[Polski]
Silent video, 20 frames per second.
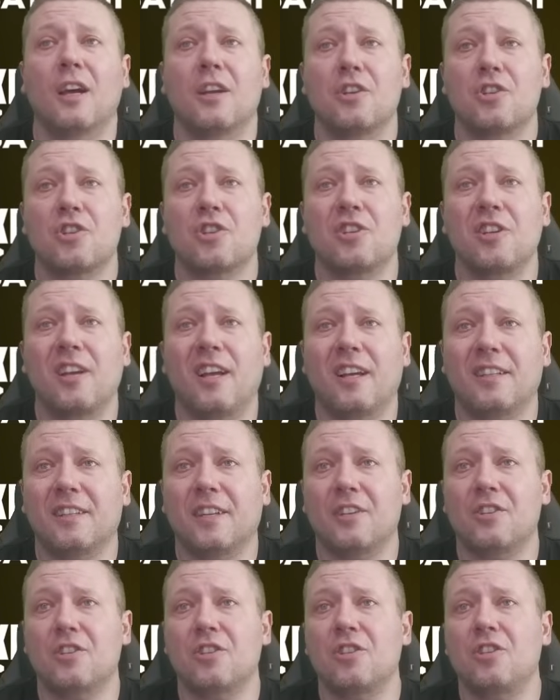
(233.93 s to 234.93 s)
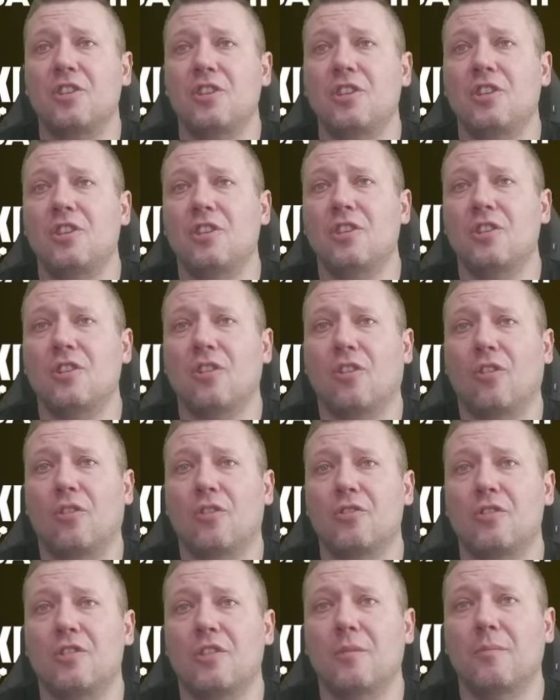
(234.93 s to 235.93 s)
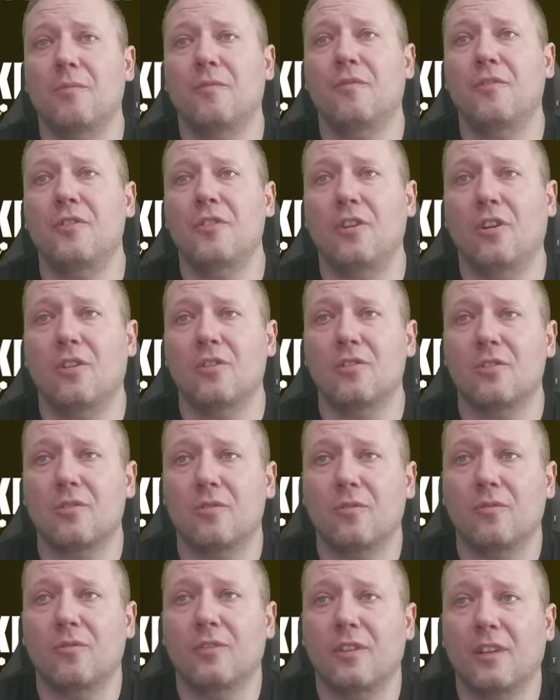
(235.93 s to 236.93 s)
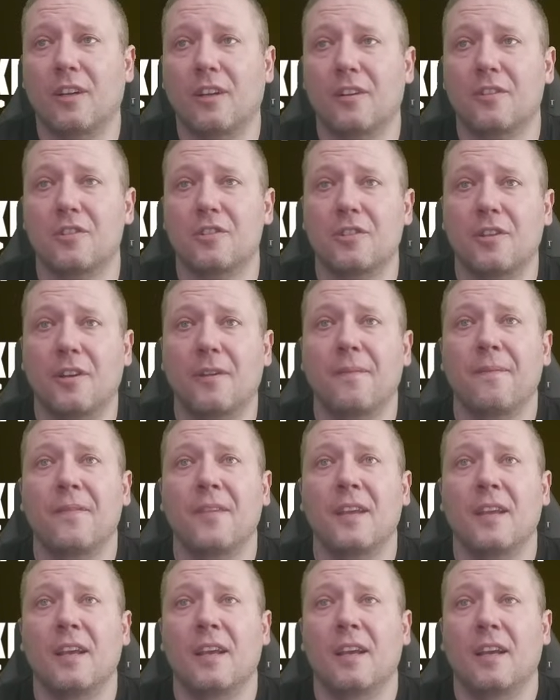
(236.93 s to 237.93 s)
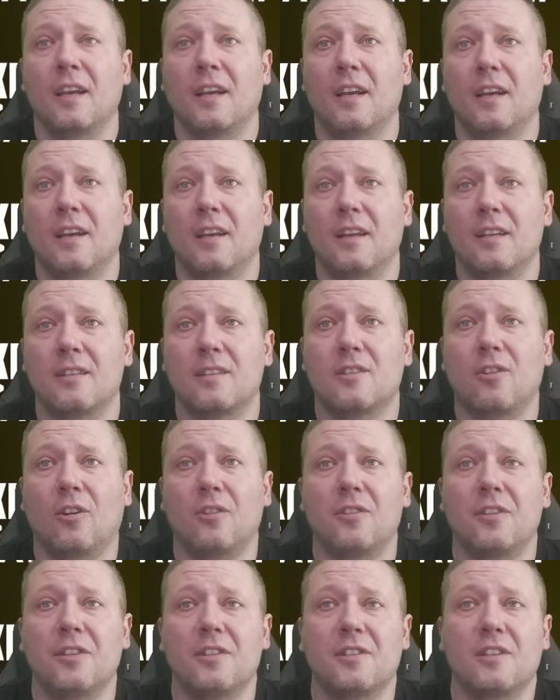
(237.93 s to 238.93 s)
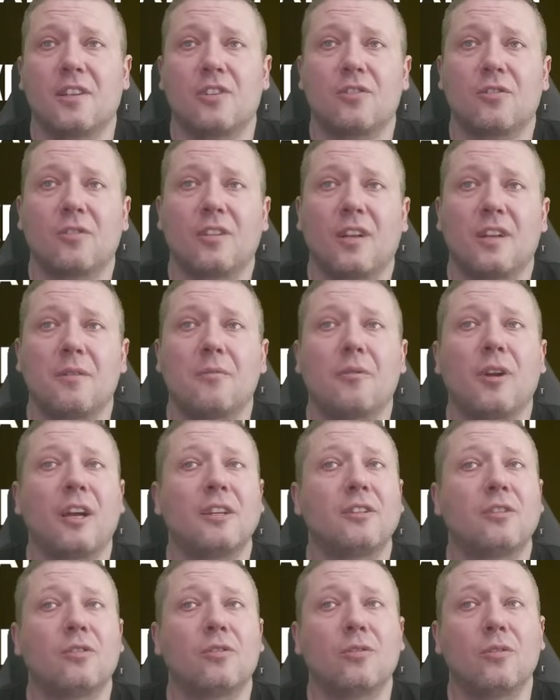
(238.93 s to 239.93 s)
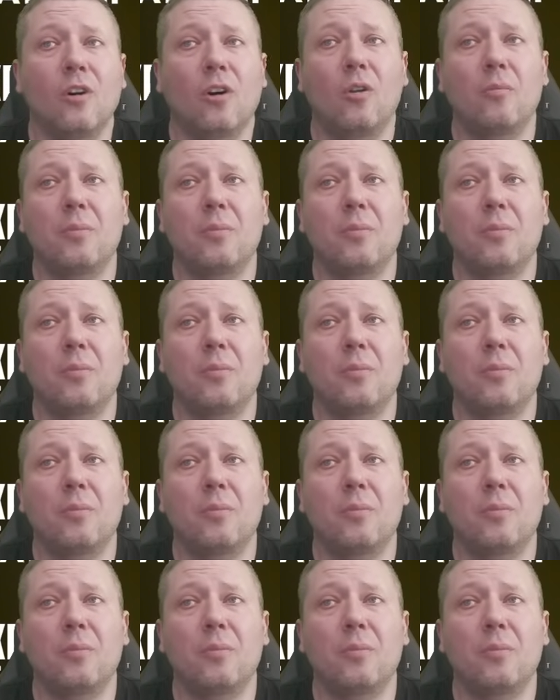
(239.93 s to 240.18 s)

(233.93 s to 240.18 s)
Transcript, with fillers: 3 lata 38 wniosków. Także e, zgodnie z zażądaniem Right to Know,